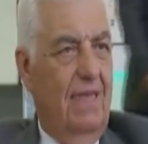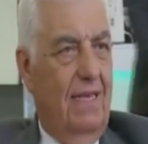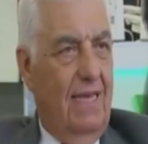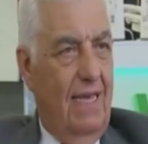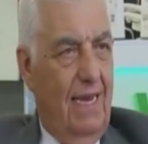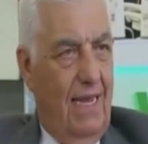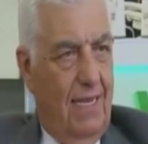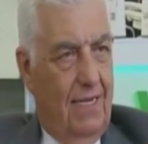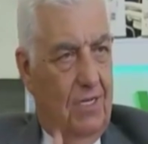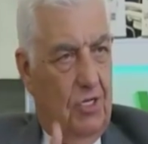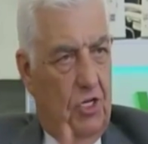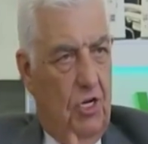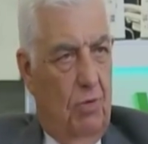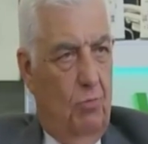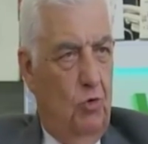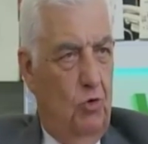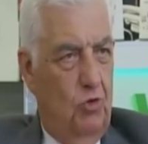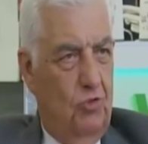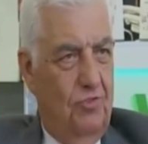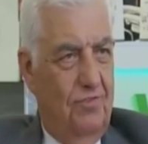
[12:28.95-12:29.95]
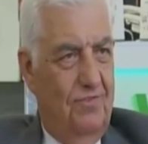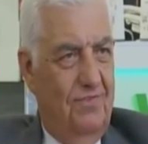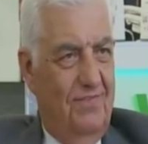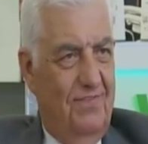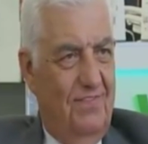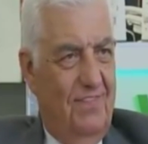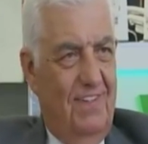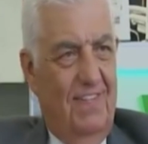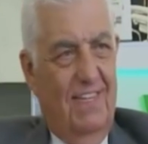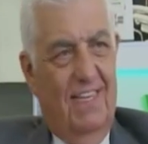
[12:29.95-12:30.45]
gerek çamur
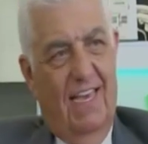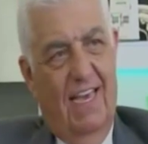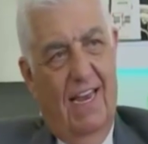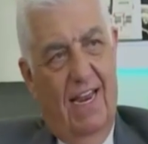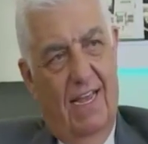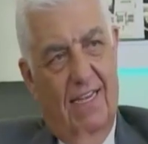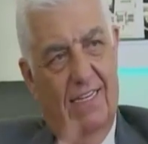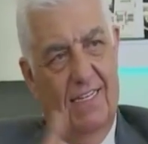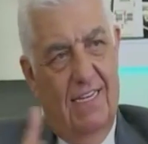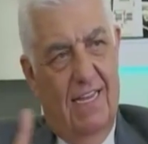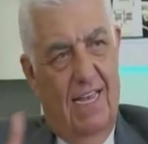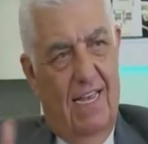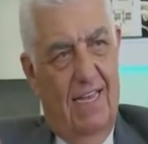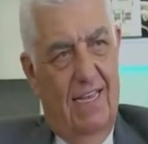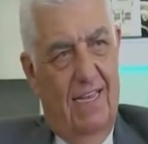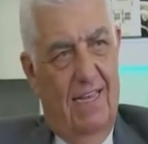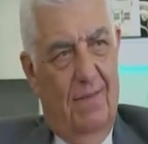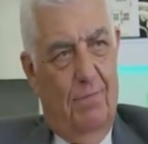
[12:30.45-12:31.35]
gerekse